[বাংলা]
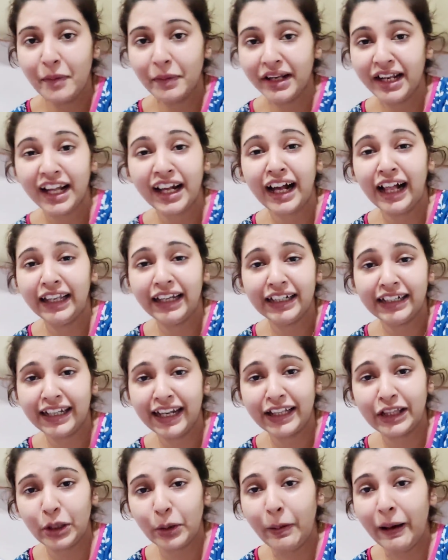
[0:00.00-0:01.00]
খাবে না
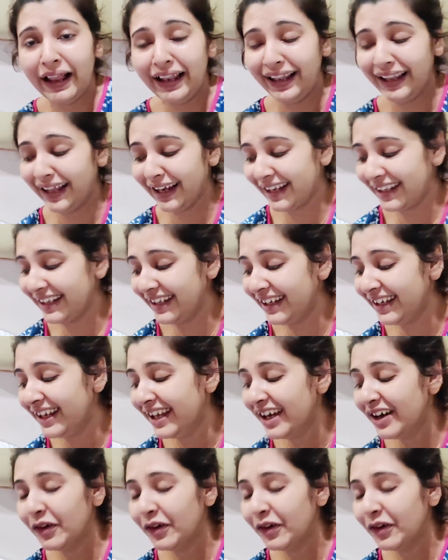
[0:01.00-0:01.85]
কালারটা এত ভালো লাগেনি